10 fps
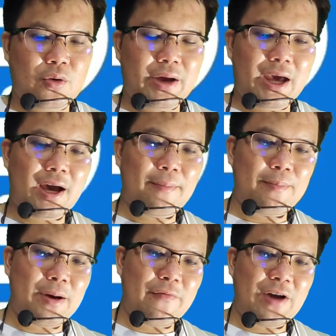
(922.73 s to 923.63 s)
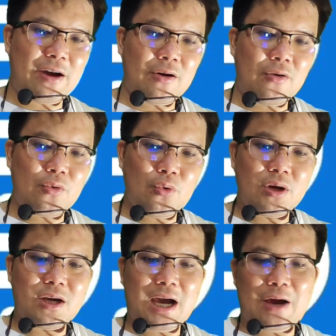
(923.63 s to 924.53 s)
โอเคครับมาฝั่งของ
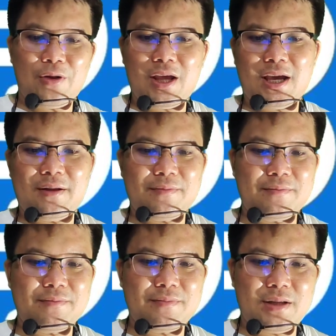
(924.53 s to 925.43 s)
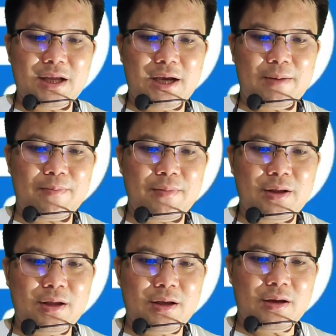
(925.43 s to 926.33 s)
Google Cloud ด้วยกันนะครับ
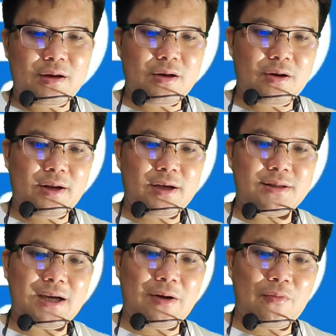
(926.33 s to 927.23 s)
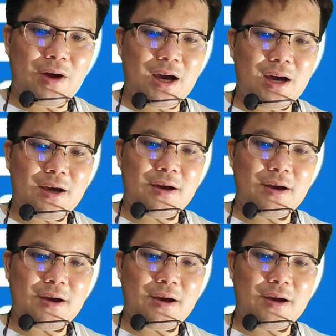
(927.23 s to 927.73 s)
ก็เนื่องจากว่า